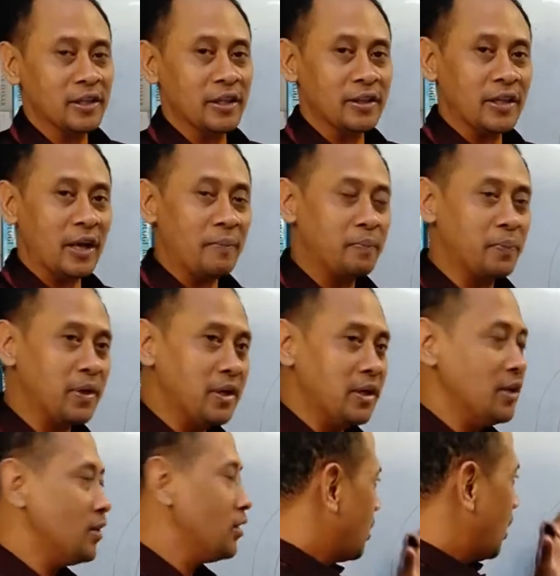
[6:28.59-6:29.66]

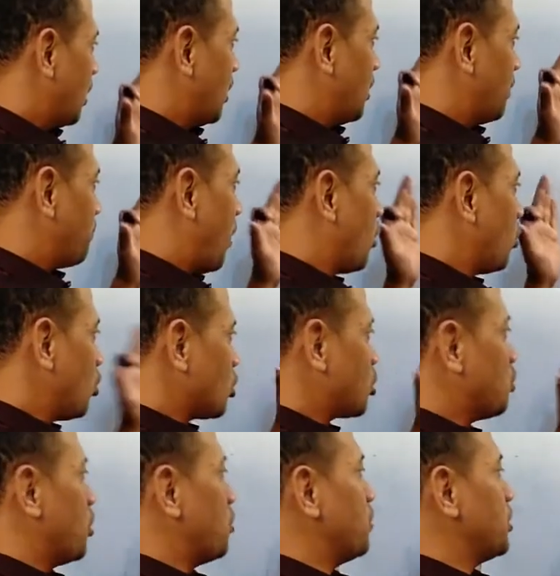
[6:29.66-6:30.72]
Tetapi uh, Paulus
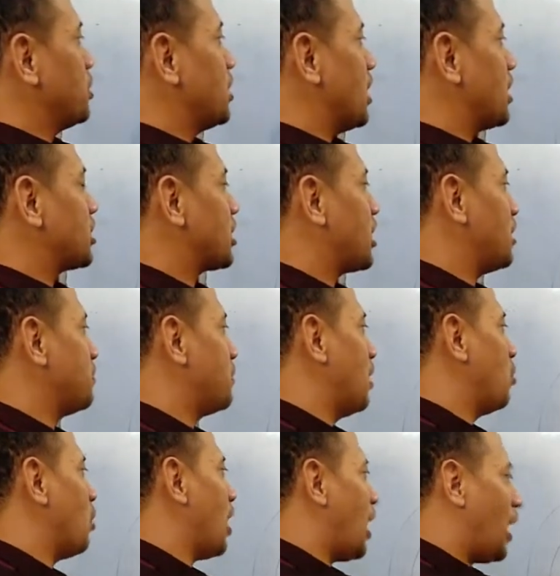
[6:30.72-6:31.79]
mau menjelaskan
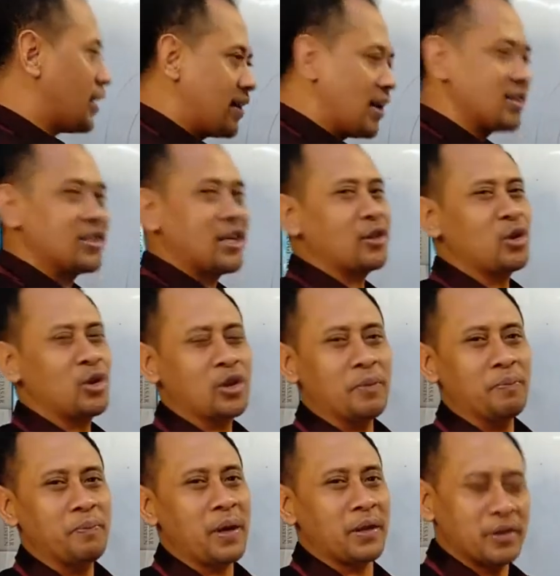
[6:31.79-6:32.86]
bahwa ada satu
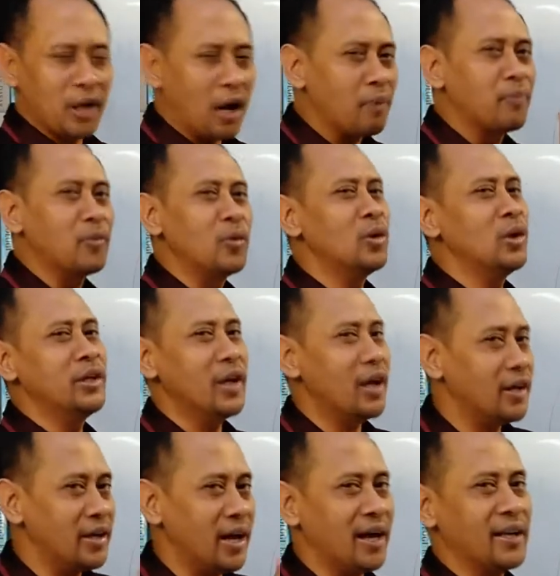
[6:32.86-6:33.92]
tempat yang mulia
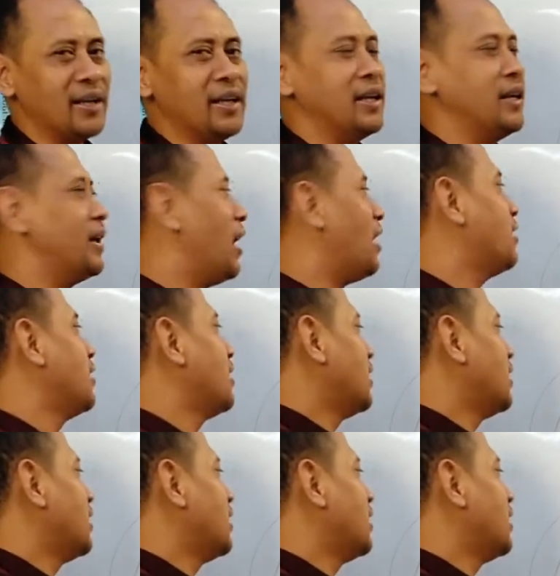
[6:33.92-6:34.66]
yang indah